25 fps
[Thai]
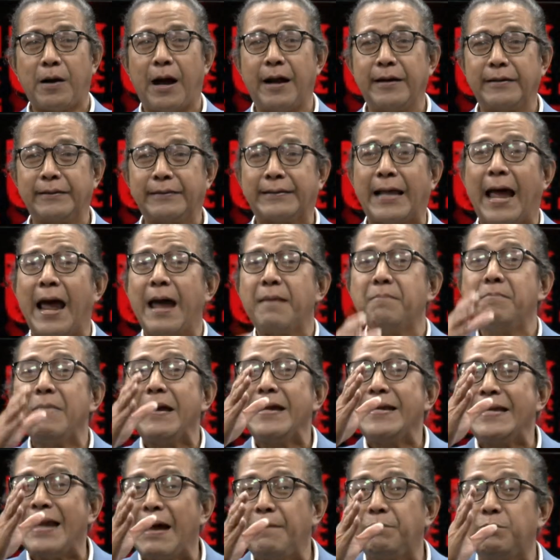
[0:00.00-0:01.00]
มกัน แต่
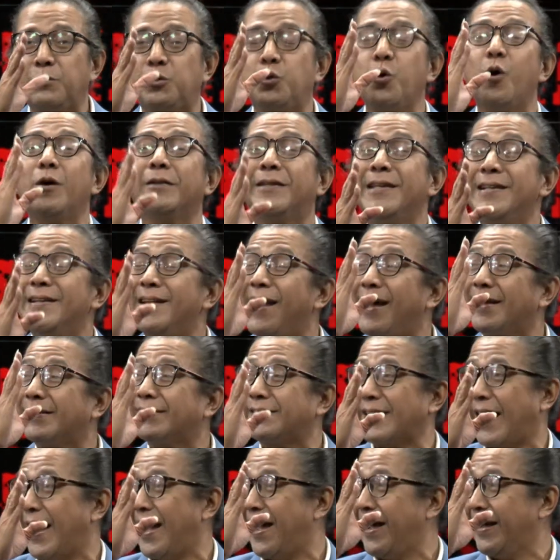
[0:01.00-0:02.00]
ไม่นับช่วงที่รั
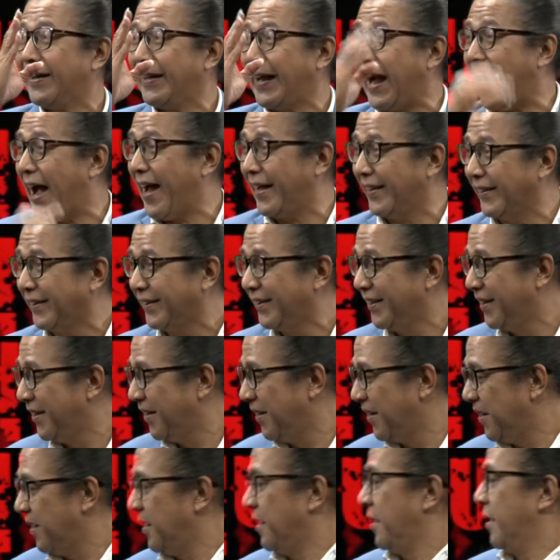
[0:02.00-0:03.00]
กษาการ
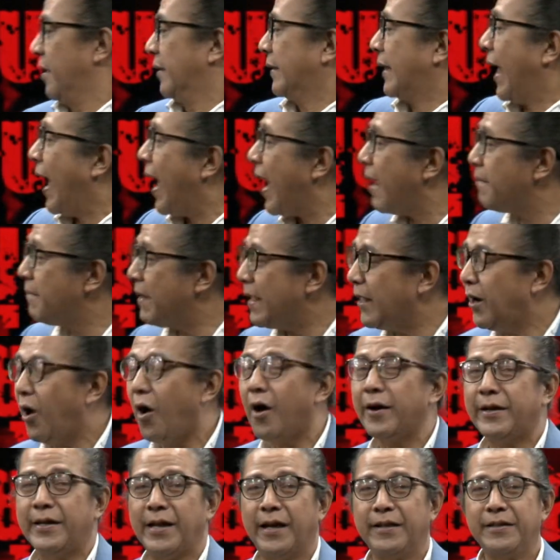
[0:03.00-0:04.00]
ถูก ถ้าไม่
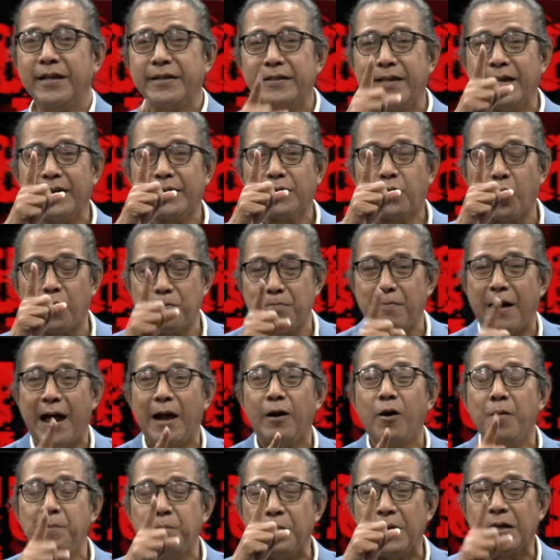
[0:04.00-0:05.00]
รอดเนี่ย จริงๆ กฎห
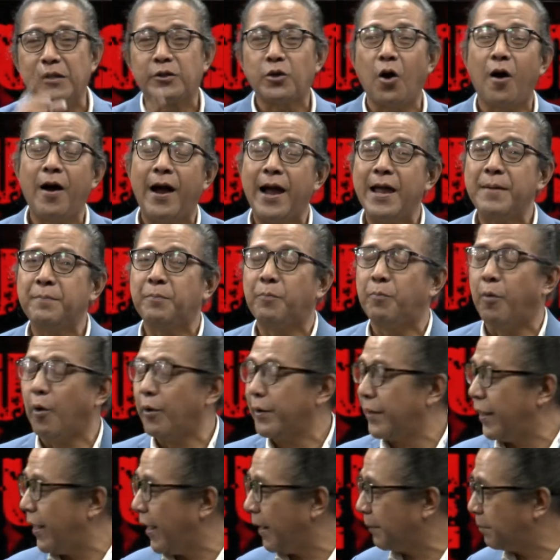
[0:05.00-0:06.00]
มายก็เปิดช่องให้พ
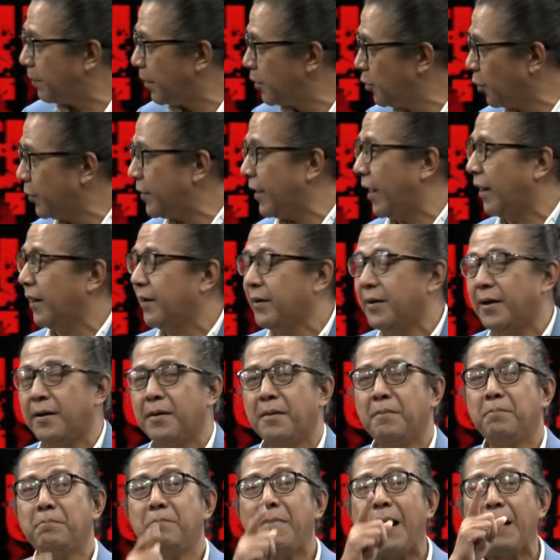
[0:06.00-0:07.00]
ลเอกประยุทธ์เนี่ย
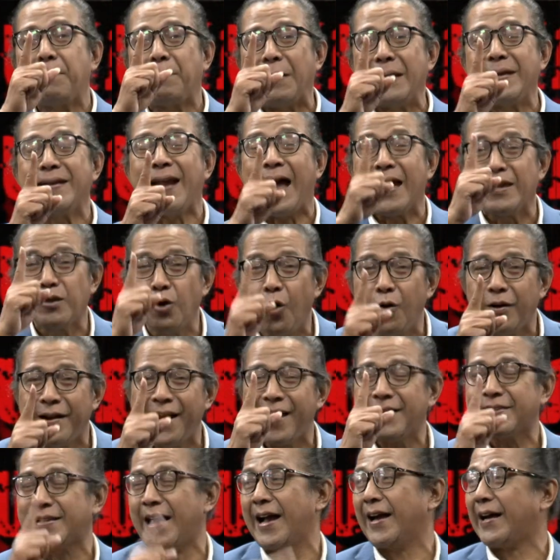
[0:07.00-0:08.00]
มาเป็นนายก
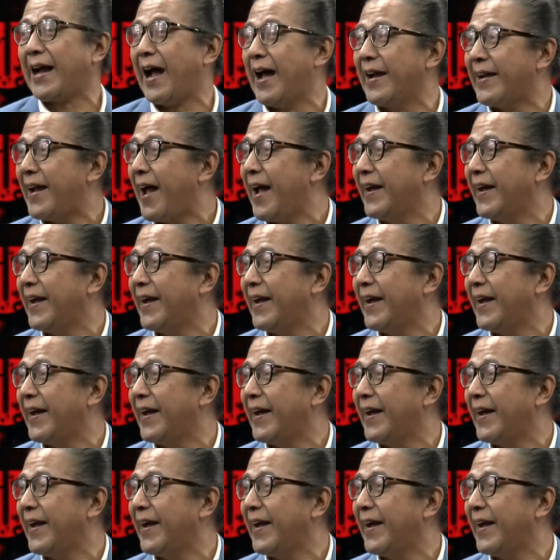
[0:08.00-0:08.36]
รักษาการ